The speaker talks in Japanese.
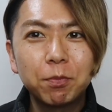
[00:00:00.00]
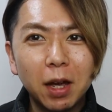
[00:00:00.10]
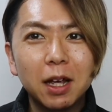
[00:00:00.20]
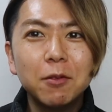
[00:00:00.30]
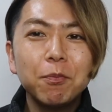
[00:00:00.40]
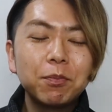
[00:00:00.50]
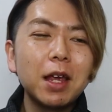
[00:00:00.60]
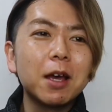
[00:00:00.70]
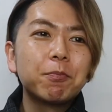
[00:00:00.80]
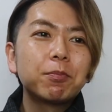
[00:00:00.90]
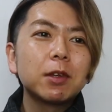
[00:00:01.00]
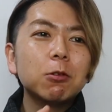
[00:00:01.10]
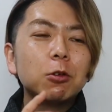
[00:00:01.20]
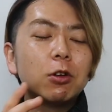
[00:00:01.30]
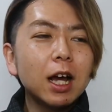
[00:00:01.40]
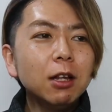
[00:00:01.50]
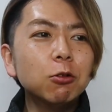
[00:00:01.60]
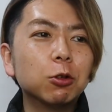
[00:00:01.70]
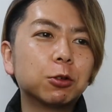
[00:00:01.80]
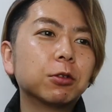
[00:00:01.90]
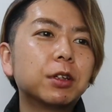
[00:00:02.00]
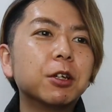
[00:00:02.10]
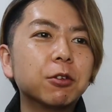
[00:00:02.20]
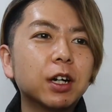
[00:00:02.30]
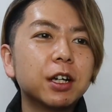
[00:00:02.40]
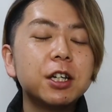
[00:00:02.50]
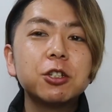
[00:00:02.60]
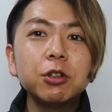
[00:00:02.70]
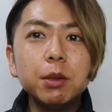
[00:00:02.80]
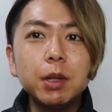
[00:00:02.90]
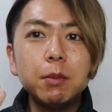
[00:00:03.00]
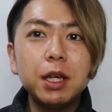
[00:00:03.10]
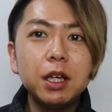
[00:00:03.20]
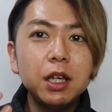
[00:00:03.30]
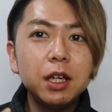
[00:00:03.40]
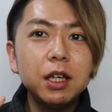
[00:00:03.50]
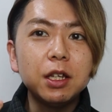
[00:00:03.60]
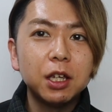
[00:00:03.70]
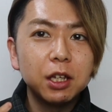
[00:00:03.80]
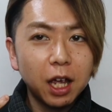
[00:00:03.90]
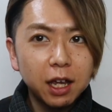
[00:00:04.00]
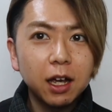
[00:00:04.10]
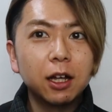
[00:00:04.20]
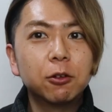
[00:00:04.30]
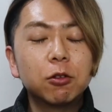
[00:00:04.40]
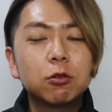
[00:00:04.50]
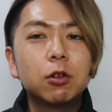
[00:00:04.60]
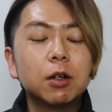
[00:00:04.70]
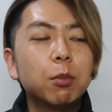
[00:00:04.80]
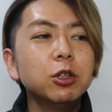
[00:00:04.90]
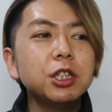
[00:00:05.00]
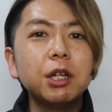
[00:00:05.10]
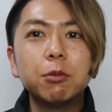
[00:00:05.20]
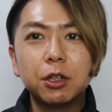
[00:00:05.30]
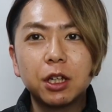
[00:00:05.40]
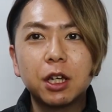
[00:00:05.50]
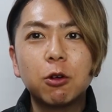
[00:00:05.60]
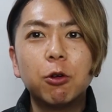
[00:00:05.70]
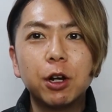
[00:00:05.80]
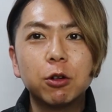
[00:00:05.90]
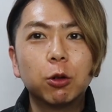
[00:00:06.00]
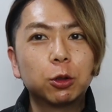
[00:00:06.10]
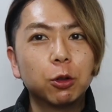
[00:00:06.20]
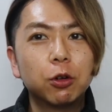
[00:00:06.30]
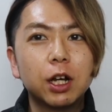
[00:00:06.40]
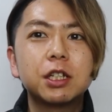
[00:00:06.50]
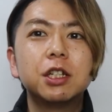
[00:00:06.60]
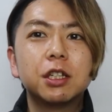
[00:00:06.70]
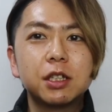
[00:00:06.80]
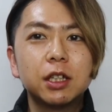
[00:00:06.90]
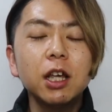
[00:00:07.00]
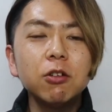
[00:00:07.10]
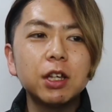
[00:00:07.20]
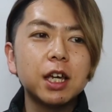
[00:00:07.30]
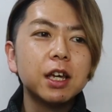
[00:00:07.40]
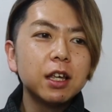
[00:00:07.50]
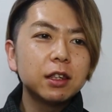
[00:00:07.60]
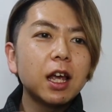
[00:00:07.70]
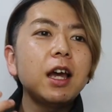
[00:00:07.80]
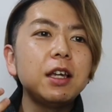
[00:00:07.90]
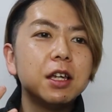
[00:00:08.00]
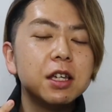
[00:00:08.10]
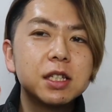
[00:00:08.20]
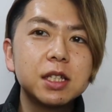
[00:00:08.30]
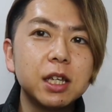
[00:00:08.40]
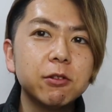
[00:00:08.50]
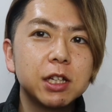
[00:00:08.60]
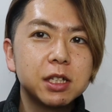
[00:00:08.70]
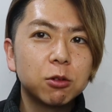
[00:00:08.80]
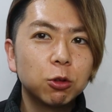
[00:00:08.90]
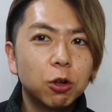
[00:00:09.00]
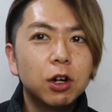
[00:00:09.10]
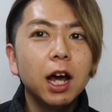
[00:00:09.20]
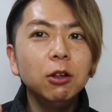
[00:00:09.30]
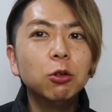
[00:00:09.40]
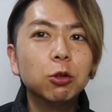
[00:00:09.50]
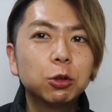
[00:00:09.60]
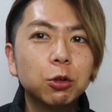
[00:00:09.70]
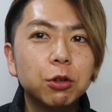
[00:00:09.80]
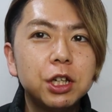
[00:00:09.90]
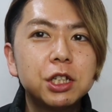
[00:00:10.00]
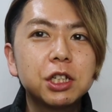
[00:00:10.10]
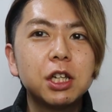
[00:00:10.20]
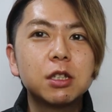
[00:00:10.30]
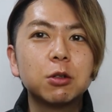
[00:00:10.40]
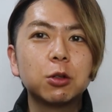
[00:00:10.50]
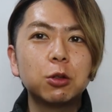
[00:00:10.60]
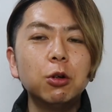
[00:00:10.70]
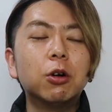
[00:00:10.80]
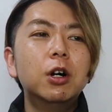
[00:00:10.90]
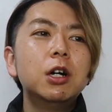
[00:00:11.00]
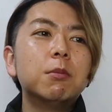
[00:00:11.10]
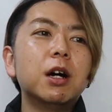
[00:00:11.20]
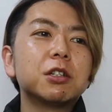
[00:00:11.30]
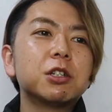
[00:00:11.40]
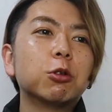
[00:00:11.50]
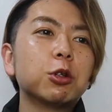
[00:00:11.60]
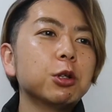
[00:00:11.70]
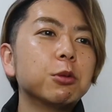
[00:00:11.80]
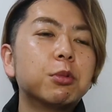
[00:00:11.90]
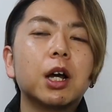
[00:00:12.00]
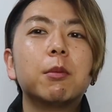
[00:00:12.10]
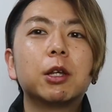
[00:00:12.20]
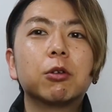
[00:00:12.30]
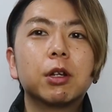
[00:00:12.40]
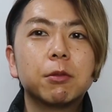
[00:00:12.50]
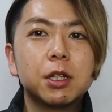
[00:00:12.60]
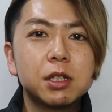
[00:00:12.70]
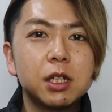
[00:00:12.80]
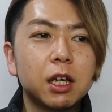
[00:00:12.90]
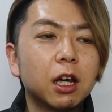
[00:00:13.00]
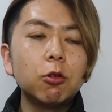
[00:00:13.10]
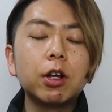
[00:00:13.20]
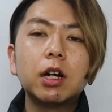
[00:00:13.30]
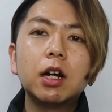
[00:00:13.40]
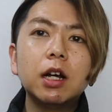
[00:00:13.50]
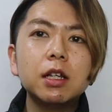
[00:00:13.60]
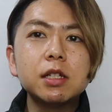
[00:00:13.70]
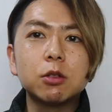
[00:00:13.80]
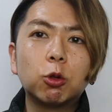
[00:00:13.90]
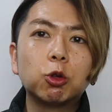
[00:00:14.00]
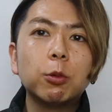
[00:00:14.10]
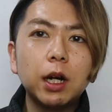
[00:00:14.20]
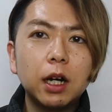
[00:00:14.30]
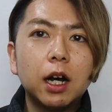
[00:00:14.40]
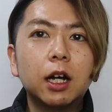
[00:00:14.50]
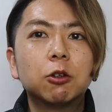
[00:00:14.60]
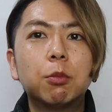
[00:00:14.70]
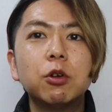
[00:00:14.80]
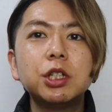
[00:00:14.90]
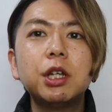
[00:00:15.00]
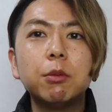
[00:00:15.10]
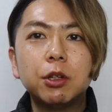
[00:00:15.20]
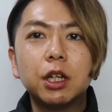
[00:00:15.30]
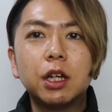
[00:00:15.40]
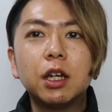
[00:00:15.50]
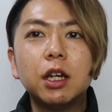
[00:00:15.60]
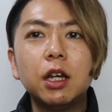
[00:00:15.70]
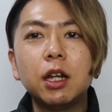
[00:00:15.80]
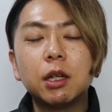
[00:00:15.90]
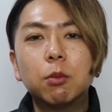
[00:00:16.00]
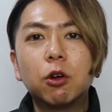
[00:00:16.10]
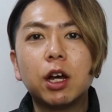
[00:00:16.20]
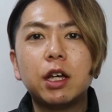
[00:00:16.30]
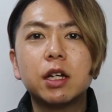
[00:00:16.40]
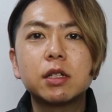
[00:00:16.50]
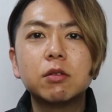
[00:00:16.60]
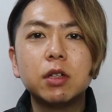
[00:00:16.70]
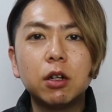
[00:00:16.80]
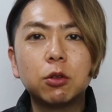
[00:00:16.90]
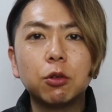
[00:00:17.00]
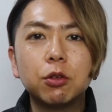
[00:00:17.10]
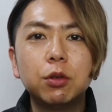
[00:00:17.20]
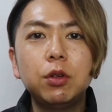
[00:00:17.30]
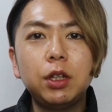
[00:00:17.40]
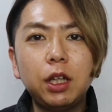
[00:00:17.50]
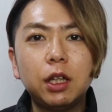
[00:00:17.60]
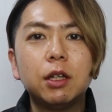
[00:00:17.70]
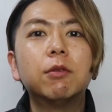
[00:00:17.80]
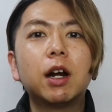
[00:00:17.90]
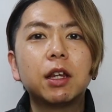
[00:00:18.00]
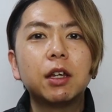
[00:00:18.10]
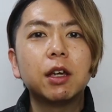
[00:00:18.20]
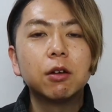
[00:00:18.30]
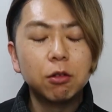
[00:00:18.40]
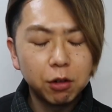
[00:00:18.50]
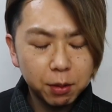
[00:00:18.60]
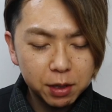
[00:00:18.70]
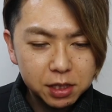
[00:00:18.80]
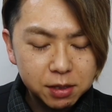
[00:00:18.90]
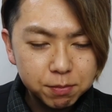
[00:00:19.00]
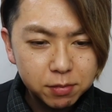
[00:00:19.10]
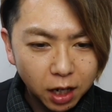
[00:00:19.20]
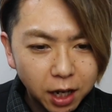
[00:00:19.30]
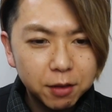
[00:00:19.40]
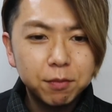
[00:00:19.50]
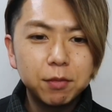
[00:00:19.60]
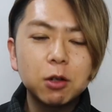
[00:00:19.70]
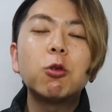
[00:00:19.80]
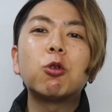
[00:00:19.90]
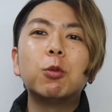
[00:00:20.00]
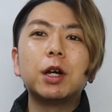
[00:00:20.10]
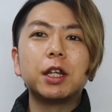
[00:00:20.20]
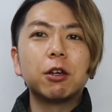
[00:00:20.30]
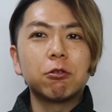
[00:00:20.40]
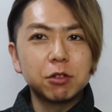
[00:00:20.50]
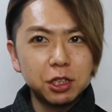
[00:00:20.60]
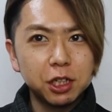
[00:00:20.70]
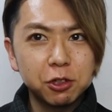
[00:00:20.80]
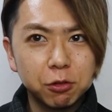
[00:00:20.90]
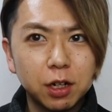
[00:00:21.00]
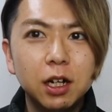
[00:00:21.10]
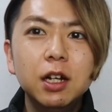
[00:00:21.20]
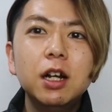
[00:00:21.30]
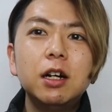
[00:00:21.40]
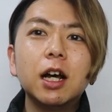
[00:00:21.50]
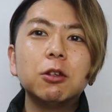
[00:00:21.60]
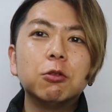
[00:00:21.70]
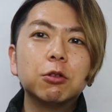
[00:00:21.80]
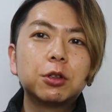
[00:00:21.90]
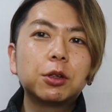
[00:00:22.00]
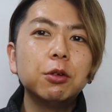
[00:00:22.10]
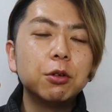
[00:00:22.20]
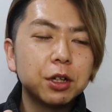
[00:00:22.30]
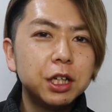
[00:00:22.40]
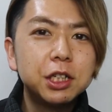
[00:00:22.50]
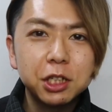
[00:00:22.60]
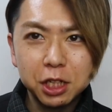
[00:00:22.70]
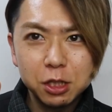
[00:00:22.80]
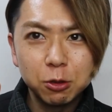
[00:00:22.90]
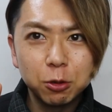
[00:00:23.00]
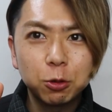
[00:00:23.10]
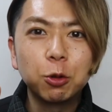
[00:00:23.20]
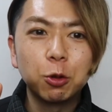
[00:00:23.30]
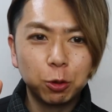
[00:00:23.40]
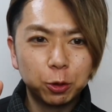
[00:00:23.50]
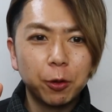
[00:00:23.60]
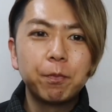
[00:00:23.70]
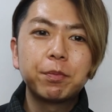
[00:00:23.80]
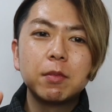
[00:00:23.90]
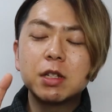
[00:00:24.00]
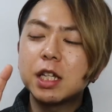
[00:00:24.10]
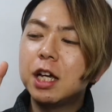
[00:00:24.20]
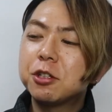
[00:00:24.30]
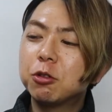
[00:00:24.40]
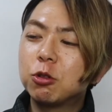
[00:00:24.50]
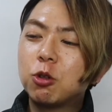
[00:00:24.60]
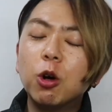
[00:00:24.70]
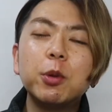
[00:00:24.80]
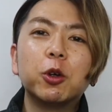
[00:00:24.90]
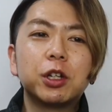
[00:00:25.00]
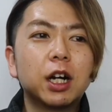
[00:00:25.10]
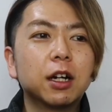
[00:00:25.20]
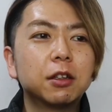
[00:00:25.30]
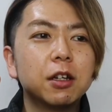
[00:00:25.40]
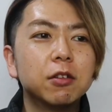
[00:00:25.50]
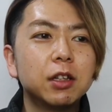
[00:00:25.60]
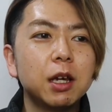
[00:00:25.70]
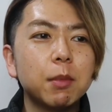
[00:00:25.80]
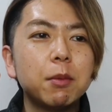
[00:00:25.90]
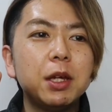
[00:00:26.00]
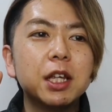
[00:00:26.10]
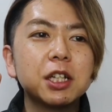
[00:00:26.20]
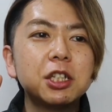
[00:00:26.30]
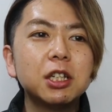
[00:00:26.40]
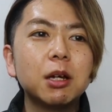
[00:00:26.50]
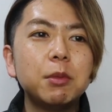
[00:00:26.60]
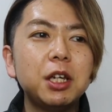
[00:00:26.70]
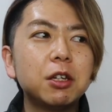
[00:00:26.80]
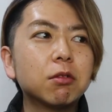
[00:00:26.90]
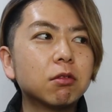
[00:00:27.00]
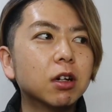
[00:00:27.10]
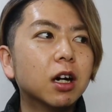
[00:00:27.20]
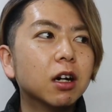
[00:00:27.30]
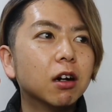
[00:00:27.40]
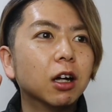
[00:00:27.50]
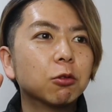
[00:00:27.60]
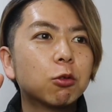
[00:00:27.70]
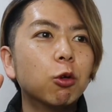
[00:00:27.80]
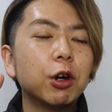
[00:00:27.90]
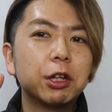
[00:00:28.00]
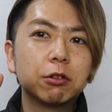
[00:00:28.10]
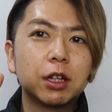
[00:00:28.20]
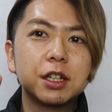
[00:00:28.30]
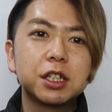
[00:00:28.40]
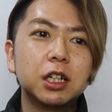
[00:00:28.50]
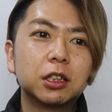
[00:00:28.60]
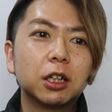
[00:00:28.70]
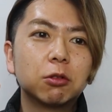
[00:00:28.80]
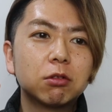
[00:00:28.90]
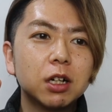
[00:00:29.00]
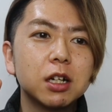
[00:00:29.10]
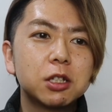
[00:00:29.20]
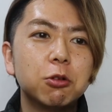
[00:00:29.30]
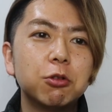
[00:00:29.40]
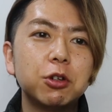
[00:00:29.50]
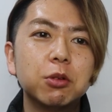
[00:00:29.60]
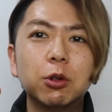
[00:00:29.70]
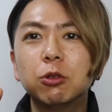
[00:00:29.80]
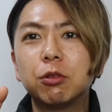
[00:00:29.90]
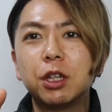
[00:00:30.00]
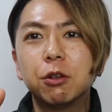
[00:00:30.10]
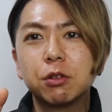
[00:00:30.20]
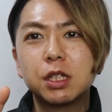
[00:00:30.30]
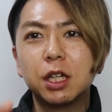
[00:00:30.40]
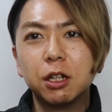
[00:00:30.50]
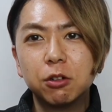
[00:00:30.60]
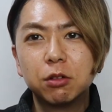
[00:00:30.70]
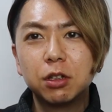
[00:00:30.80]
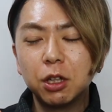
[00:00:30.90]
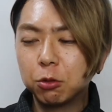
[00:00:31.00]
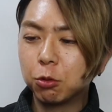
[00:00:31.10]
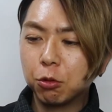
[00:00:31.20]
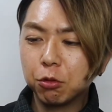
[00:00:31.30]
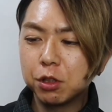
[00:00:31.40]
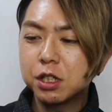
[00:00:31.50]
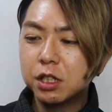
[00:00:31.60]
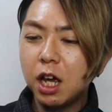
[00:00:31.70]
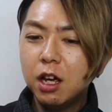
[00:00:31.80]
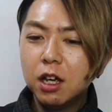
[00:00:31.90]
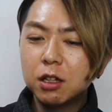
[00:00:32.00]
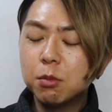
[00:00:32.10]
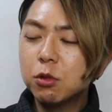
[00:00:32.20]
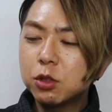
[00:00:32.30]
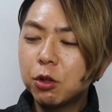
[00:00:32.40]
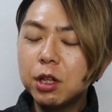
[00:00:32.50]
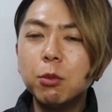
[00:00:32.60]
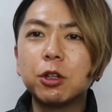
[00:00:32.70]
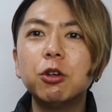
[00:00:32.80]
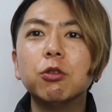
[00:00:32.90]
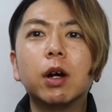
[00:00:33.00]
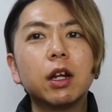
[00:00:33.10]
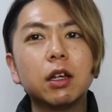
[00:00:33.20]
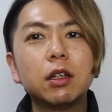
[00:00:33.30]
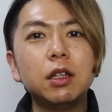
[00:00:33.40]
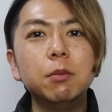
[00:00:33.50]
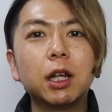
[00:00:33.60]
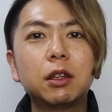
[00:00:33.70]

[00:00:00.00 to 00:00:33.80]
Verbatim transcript: はい。で、このラの音っていうのが非常に耳にね、あの、ポジティブに聞こえる音らしいんですね。なので、第一声はですね、このラの音を意識すると、まあ仕事でもプライベートでもですね、これから話す言葉が、あの、ポジティブに聞き入れてもらいやすくなるというふうに言われております。はい。でここまでよろしいでしょうか。ラの音を意識するということ。最初の5秒にかかってるんで、まあ、身だしなみとか、あの、声の出し方とか、そういうものを気をつけるっていうところですね。もうそれでも9割決まっ